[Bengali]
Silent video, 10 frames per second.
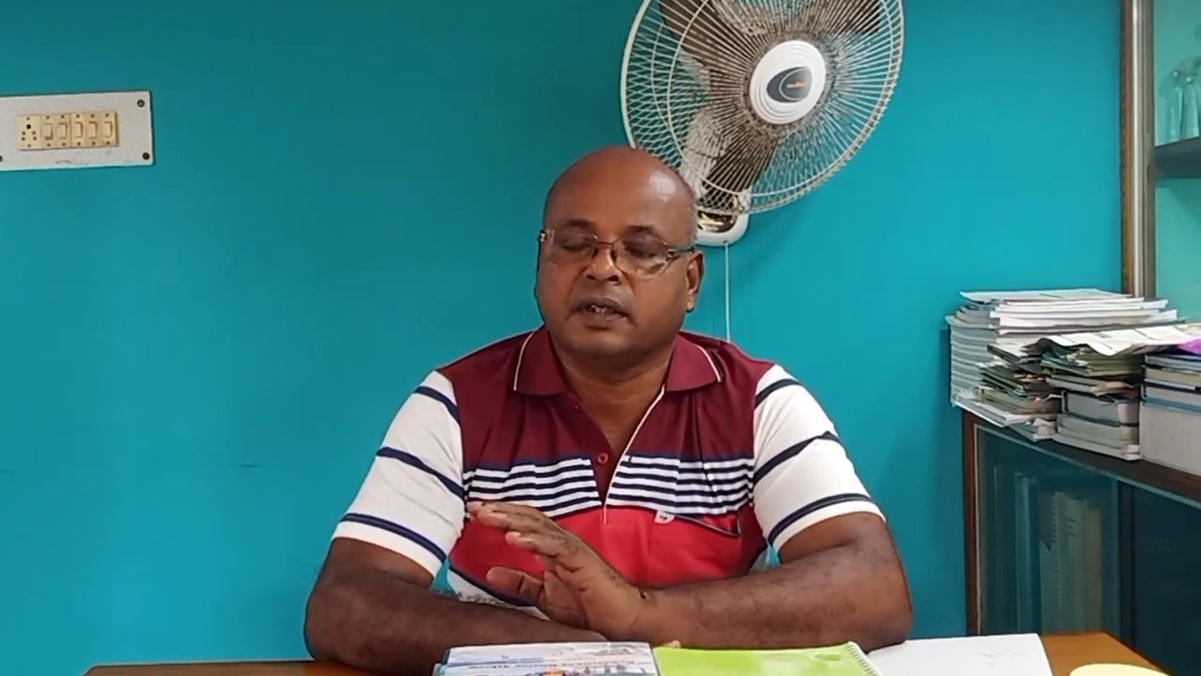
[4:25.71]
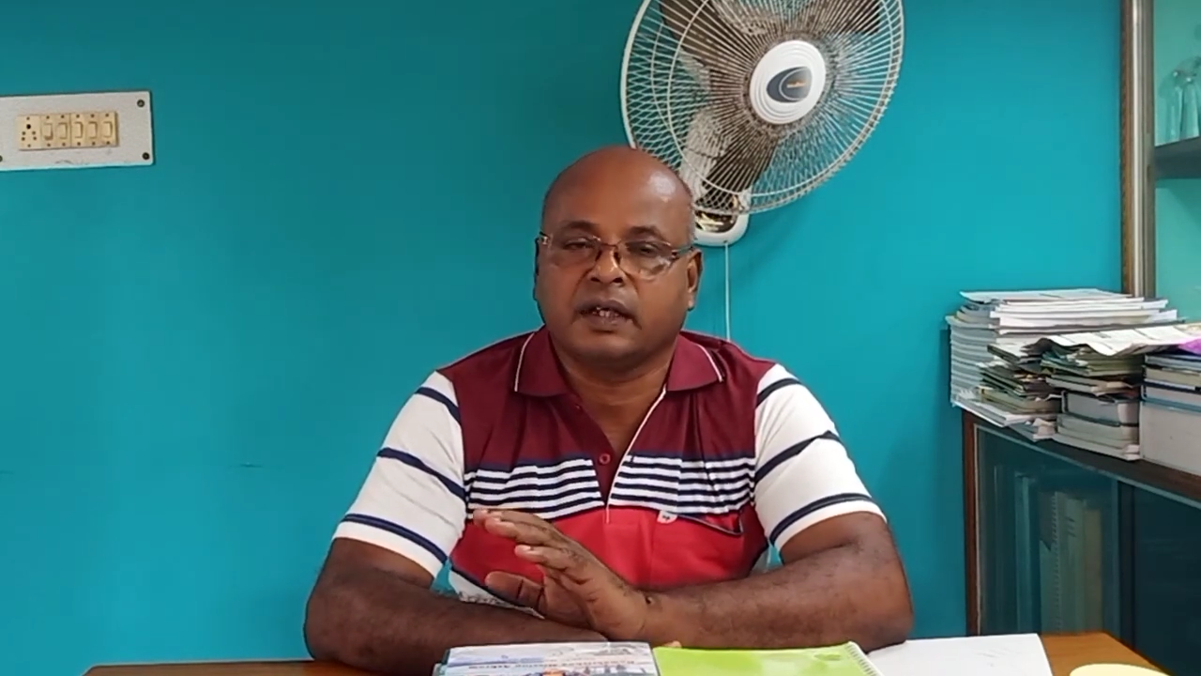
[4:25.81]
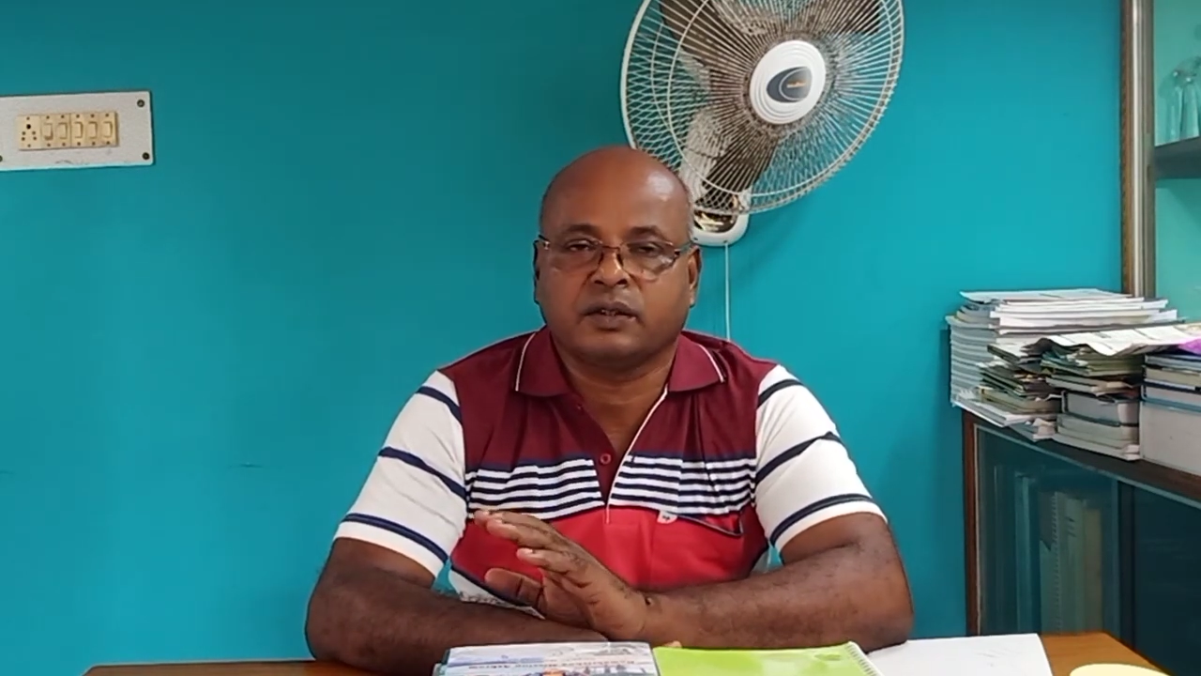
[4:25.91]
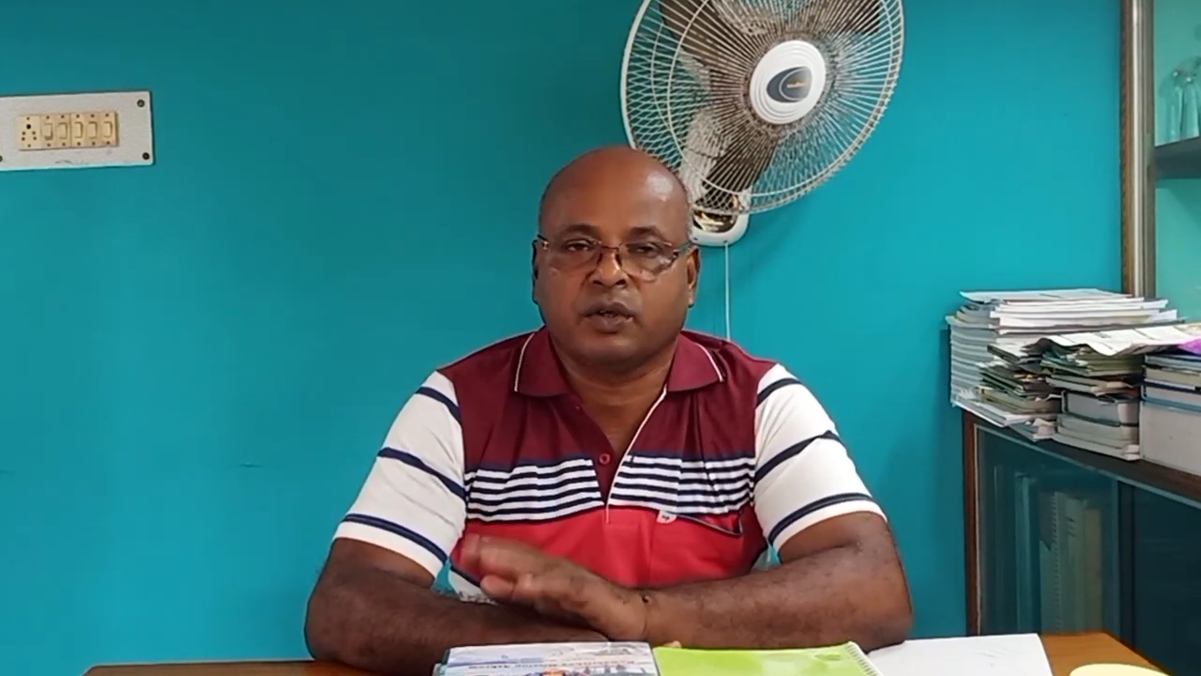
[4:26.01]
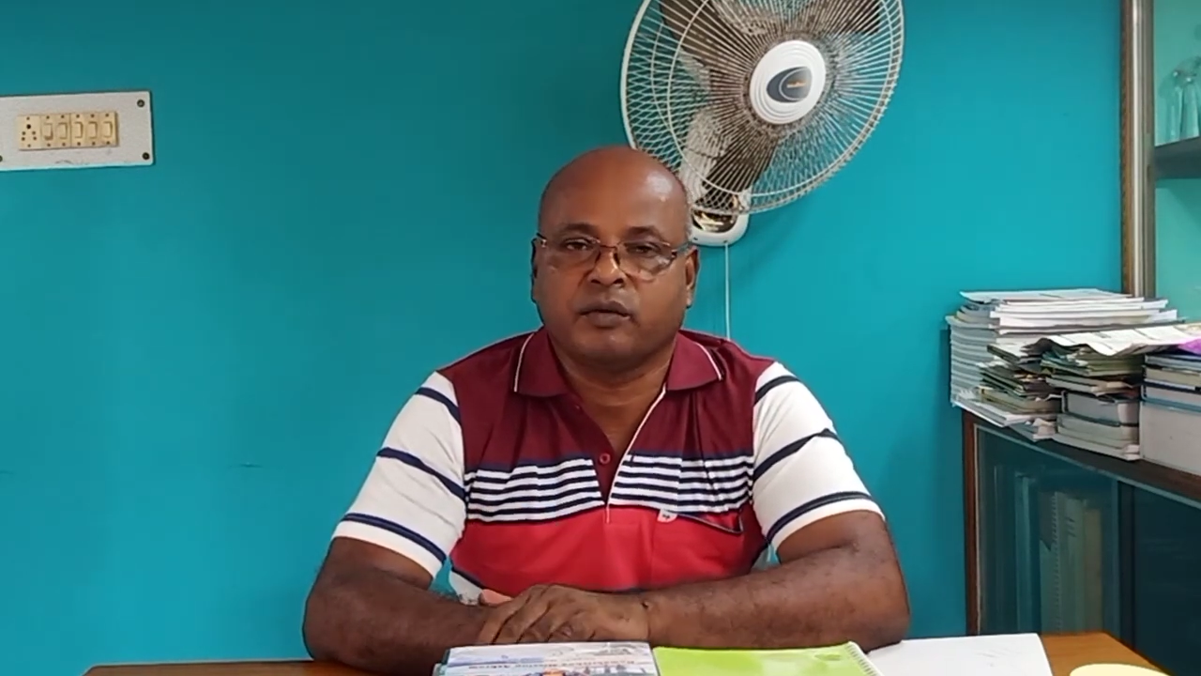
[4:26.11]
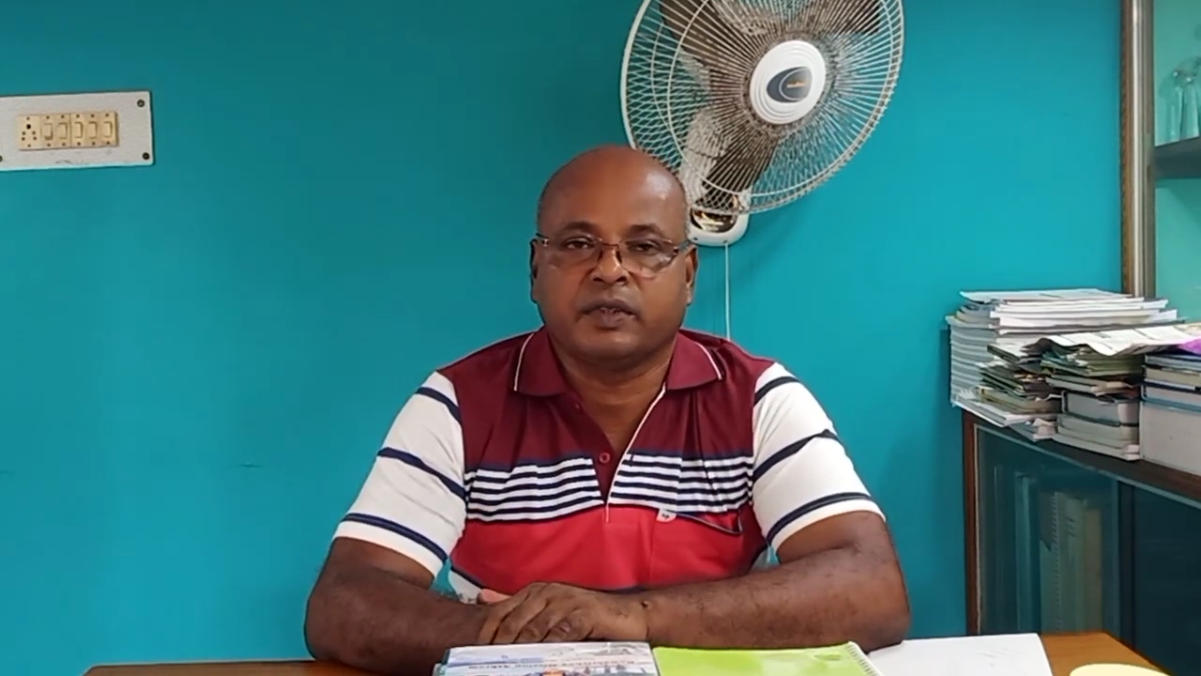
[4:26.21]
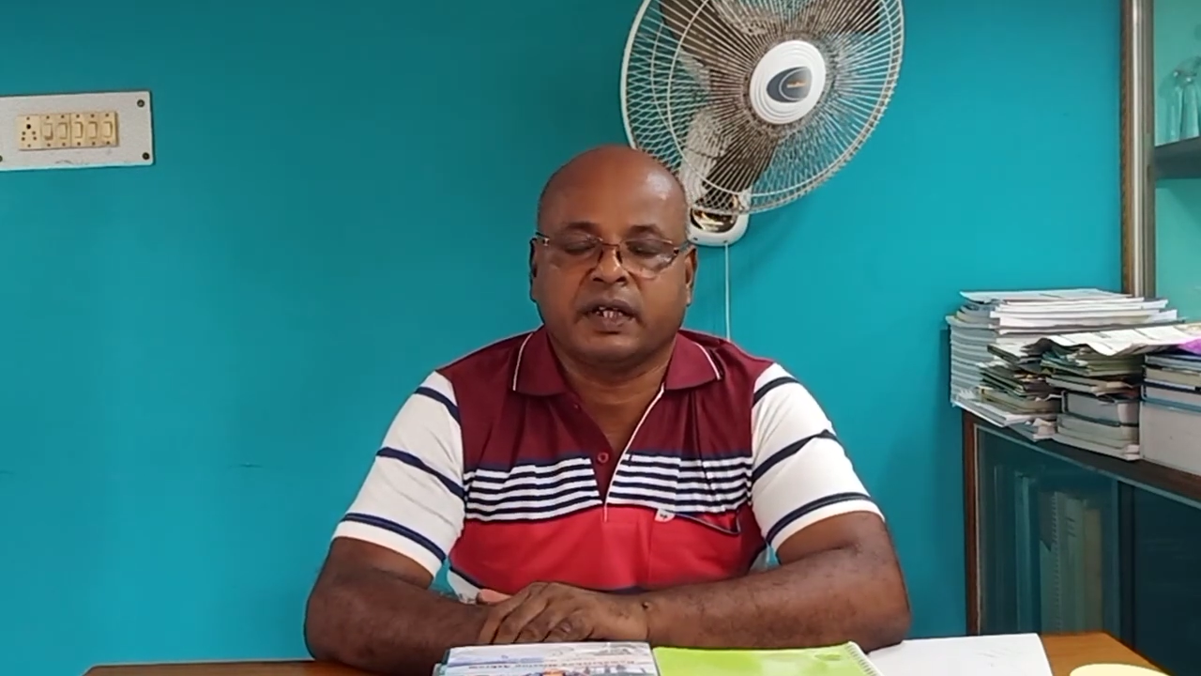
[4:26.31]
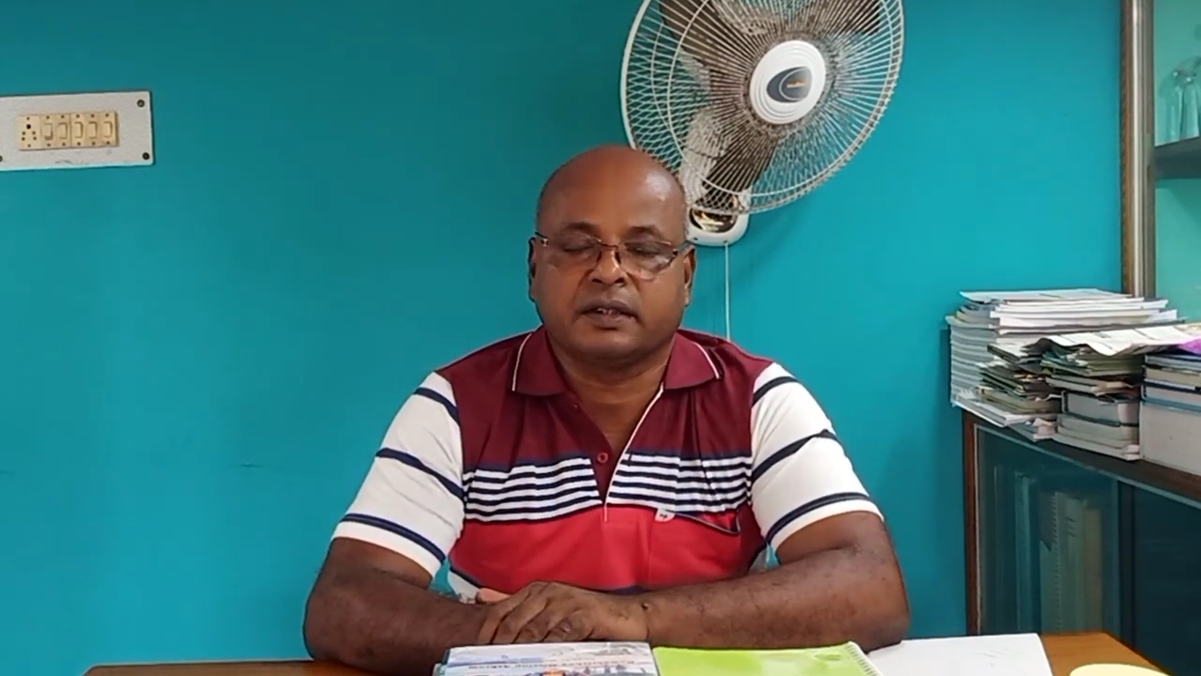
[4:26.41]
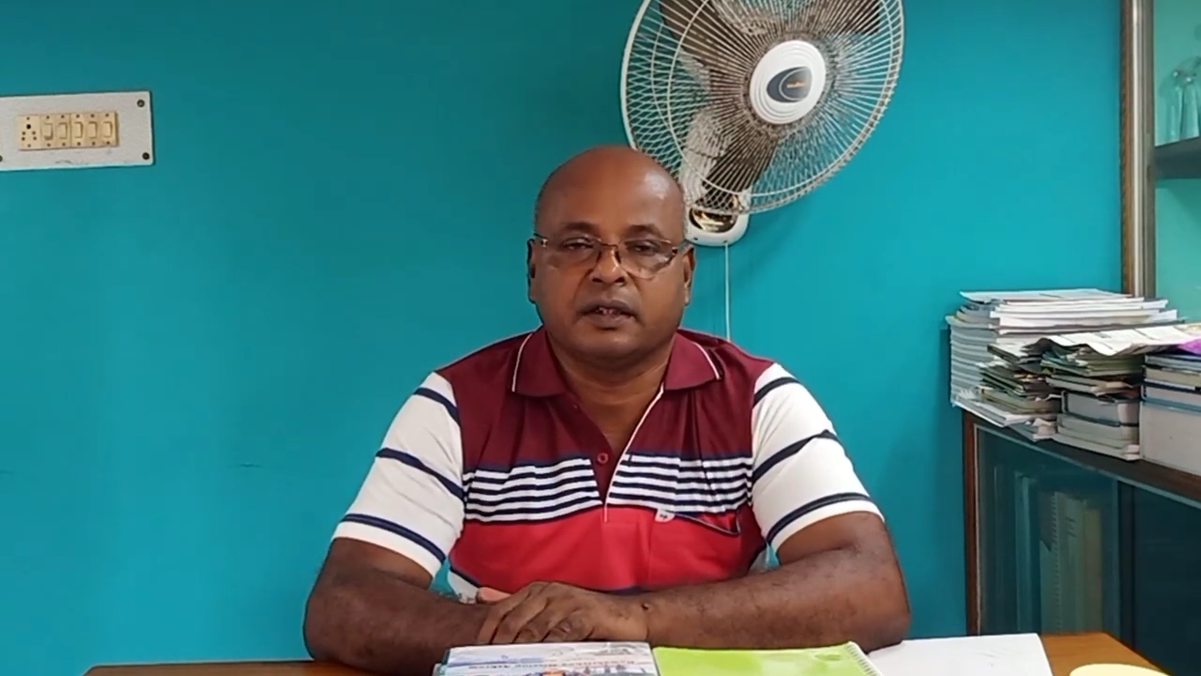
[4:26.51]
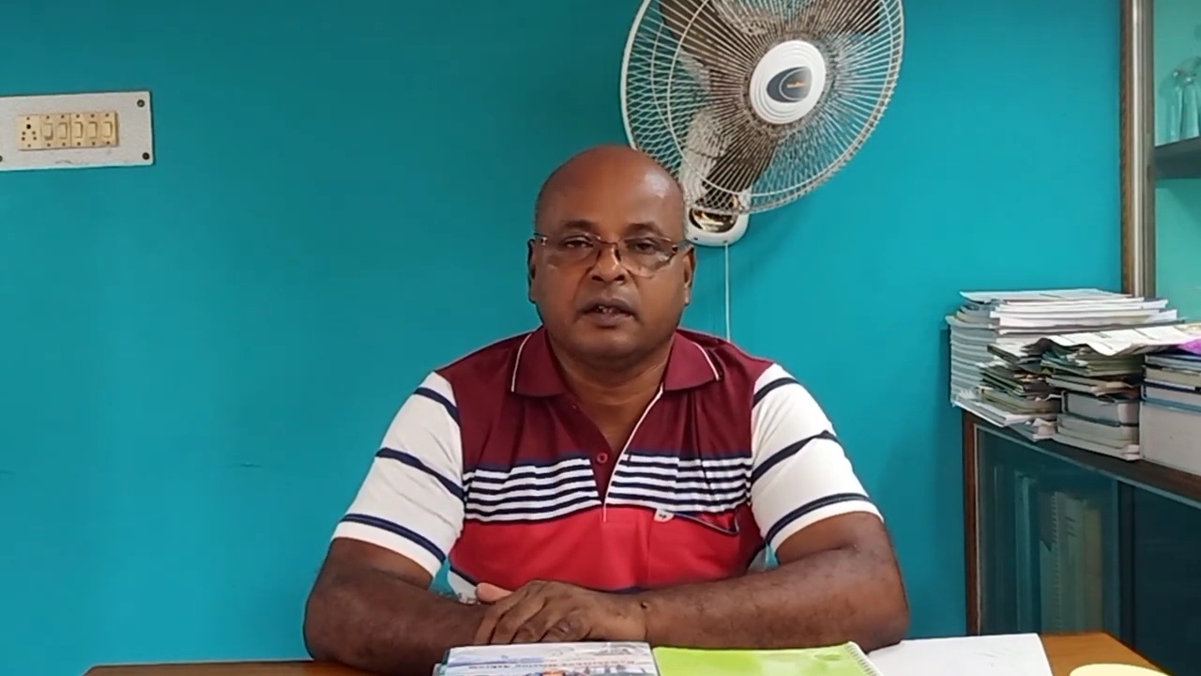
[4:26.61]
চান্স কম
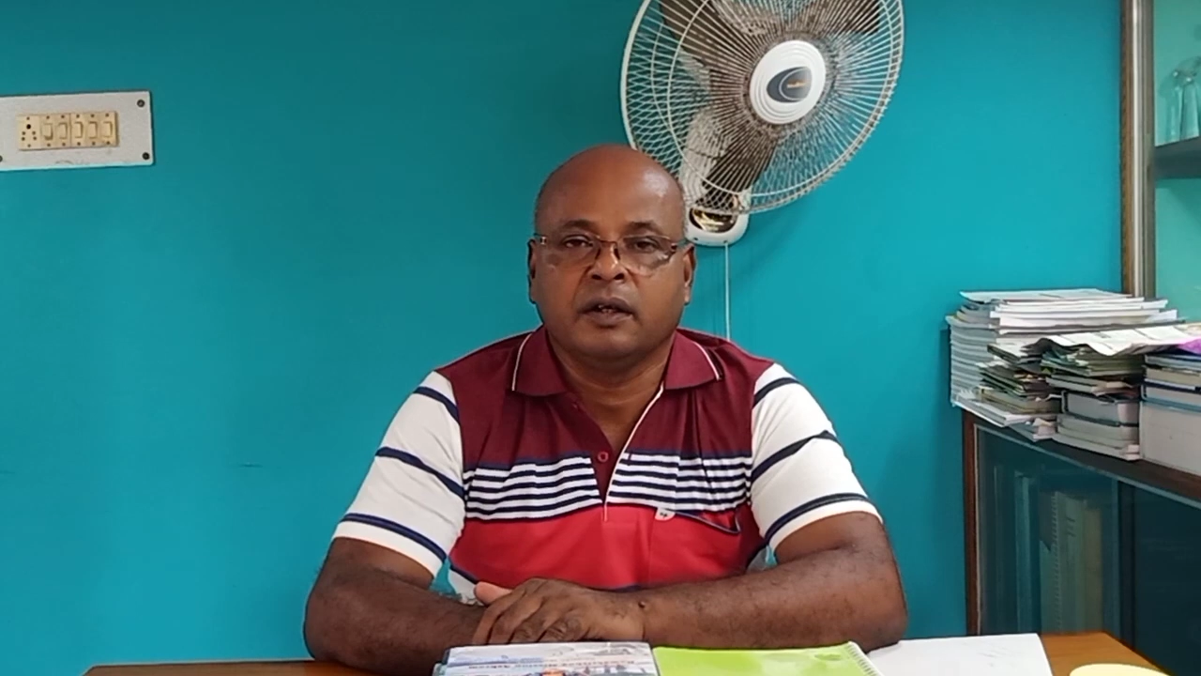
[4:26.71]
থাকছে